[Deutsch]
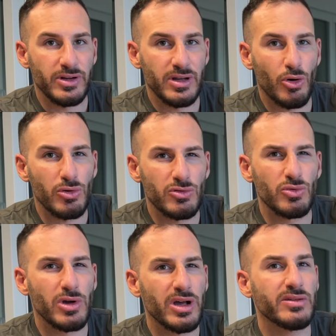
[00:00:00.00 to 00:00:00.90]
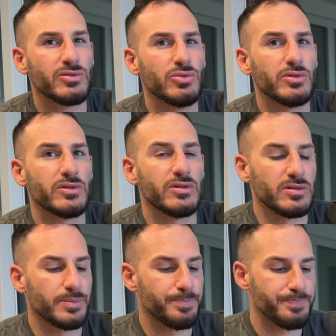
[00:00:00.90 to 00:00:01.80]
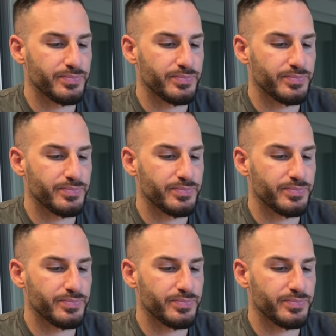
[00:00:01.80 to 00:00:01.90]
weil der auch Ja. so krass süß ist. Ja.